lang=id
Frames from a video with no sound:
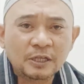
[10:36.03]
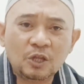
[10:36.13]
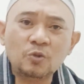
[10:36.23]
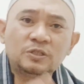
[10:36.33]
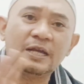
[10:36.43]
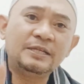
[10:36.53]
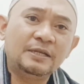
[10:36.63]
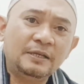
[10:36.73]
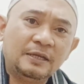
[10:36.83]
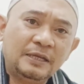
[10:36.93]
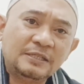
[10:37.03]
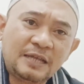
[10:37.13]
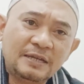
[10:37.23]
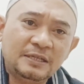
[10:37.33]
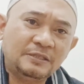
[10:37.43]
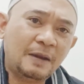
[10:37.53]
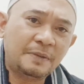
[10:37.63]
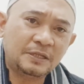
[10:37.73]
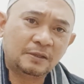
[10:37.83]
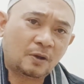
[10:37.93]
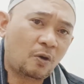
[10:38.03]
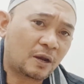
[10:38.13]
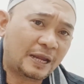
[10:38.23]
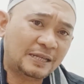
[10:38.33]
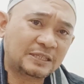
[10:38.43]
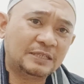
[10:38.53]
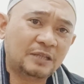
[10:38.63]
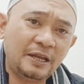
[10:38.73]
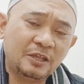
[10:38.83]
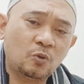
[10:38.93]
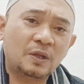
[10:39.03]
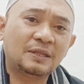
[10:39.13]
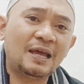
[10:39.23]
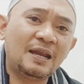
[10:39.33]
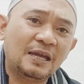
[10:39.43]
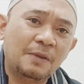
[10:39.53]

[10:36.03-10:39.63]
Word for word: terus dari kisahnya zaman Cornelis Castellan tuan tanah